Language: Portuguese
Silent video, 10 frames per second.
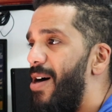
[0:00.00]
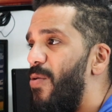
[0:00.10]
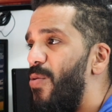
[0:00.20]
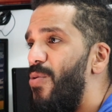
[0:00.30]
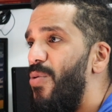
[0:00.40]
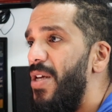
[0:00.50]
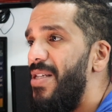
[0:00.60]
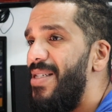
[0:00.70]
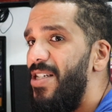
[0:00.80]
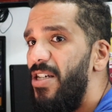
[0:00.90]
O
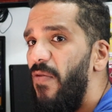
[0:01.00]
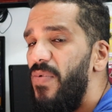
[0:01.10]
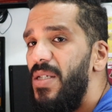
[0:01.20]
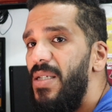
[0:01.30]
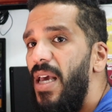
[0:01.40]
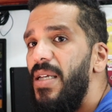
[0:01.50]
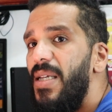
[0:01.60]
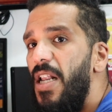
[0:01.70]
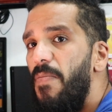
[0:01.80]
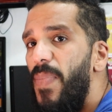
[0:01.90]
índice de
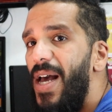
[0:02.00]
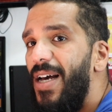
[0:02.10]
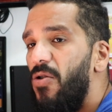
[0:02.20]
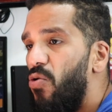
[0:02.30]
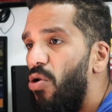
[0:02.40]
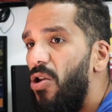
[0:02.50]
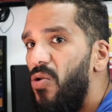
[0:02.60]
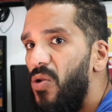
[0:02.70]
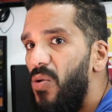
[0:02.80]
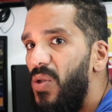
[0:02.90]
eficiência ele pega
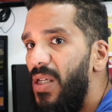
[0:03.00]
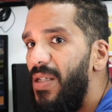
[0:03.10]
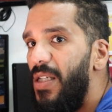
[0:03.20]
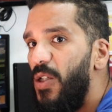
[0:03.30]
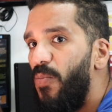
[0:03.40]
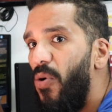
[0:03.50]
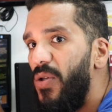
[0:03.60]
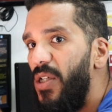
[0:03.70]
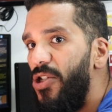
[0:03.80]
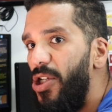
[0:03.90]
todos os índices
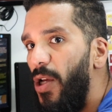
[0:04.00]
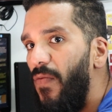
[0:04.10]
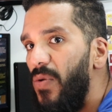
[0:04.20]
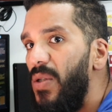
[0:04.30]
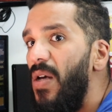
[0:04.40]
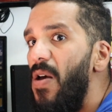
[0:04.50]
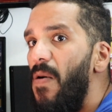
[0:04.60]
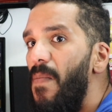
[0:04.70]
positivos